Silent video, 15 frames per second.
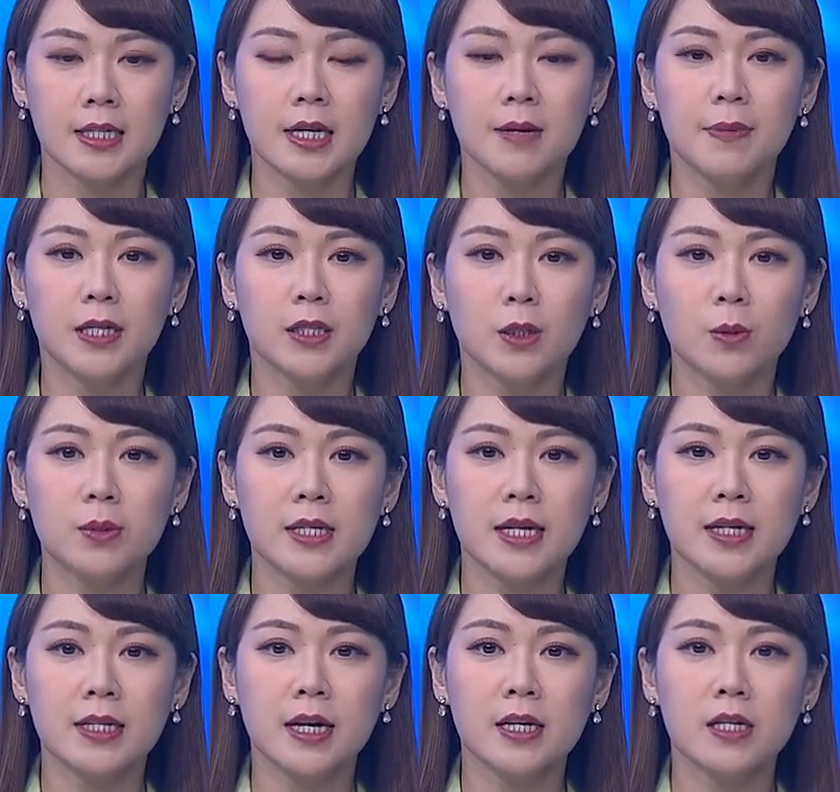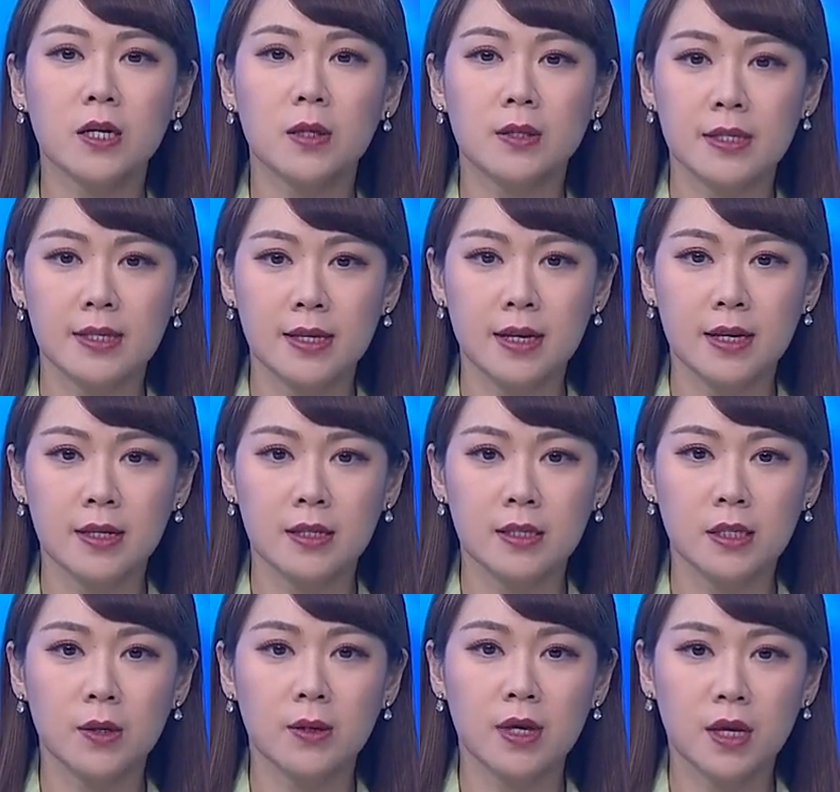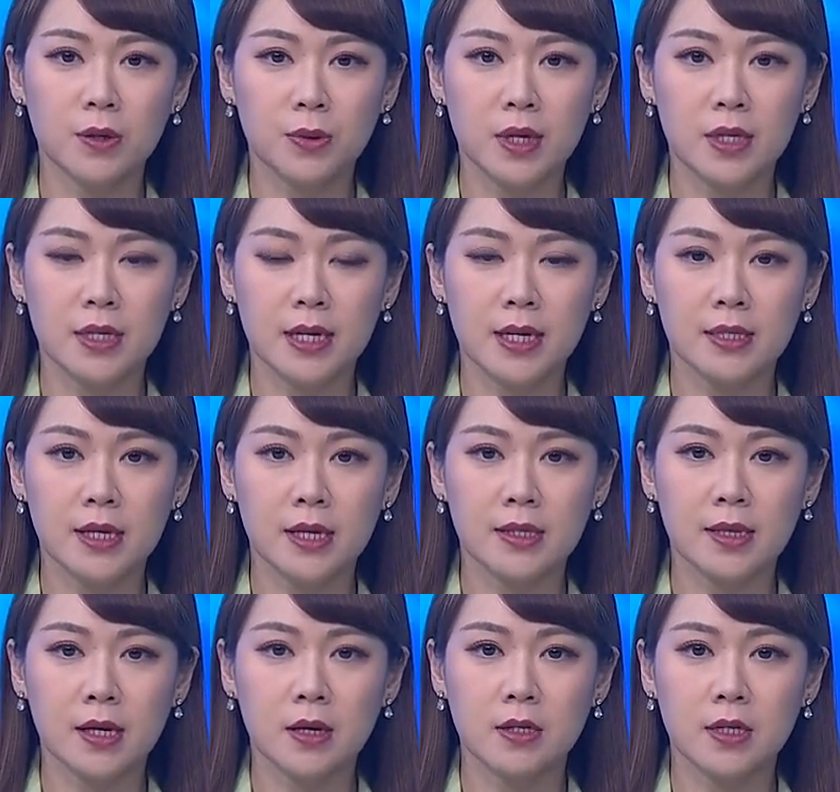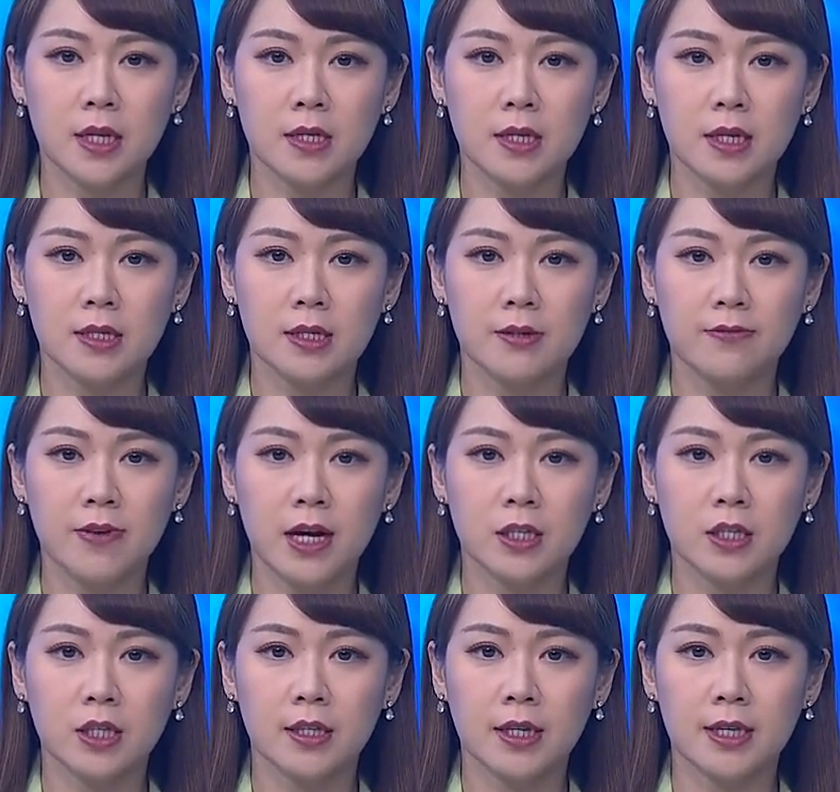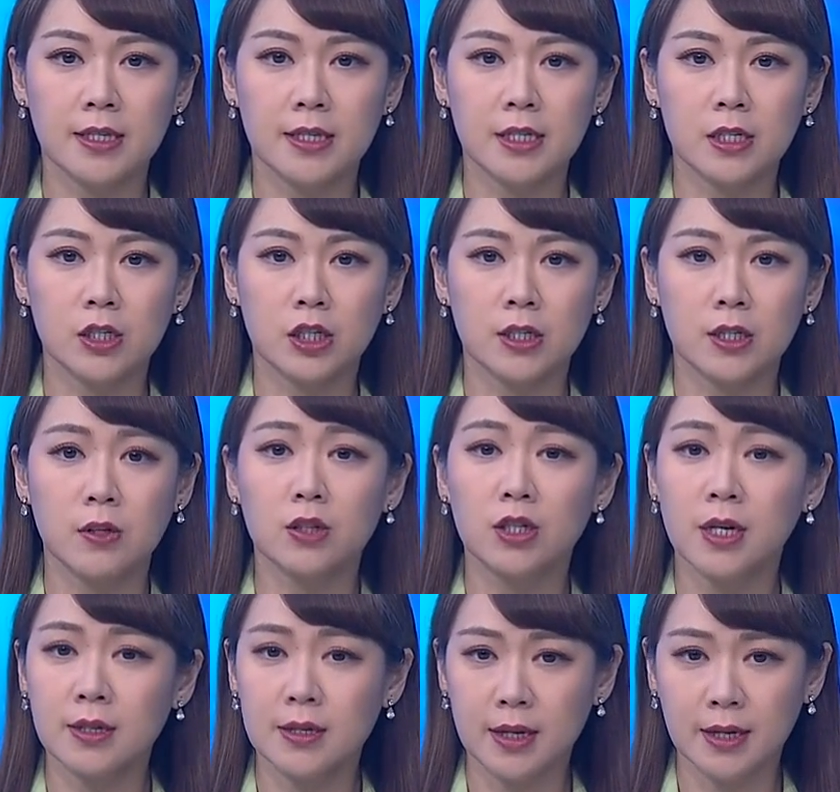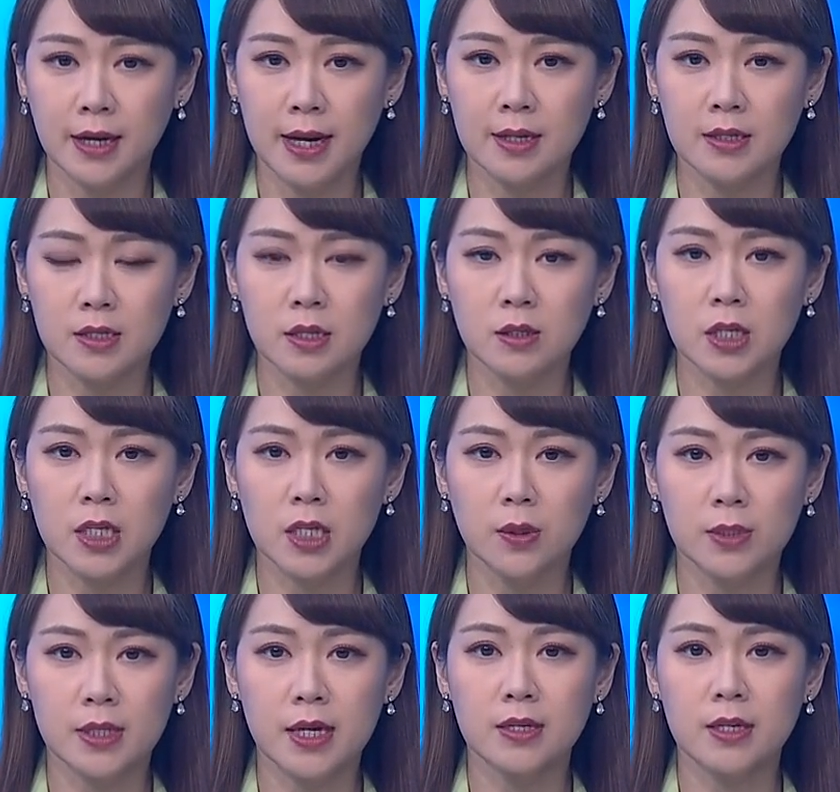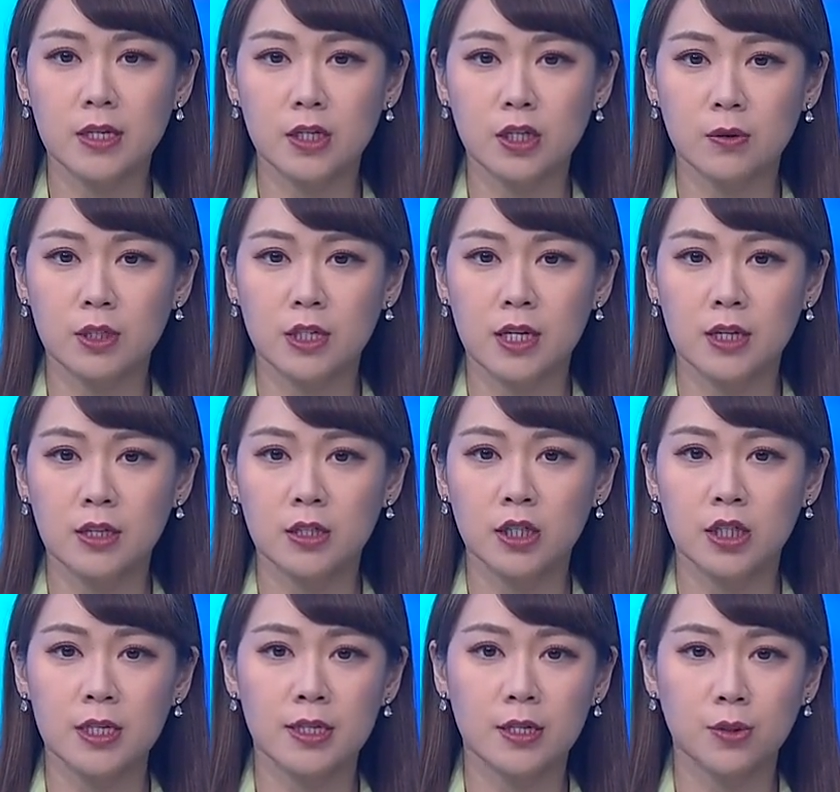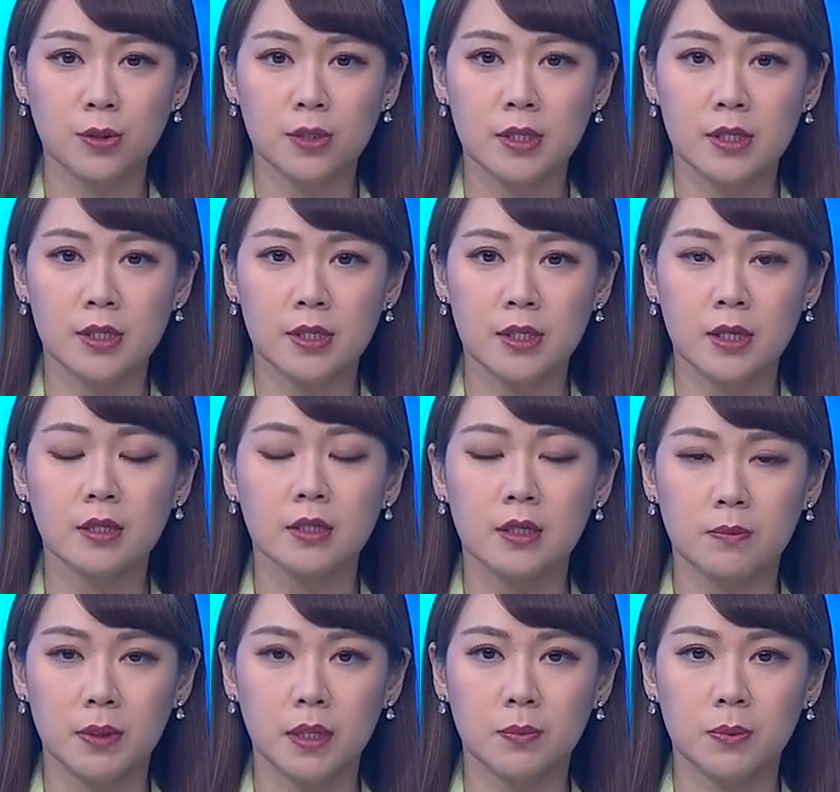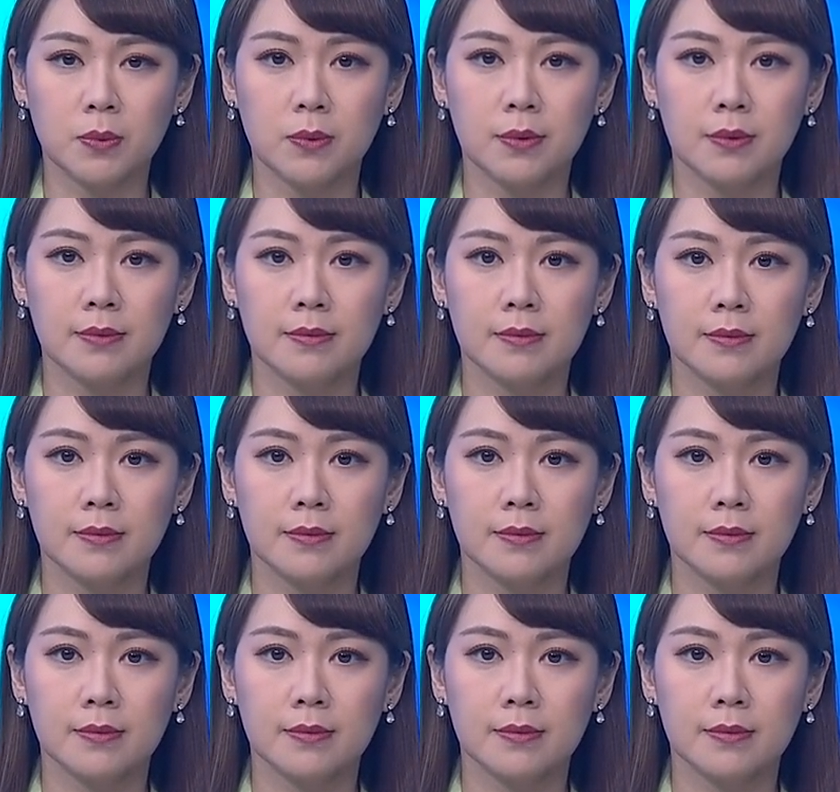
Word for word: 日本东京山手线秋叶原站在三号深夜则发生了一起持刀伤人案，造成有三人受伤，失行女子当场被捕。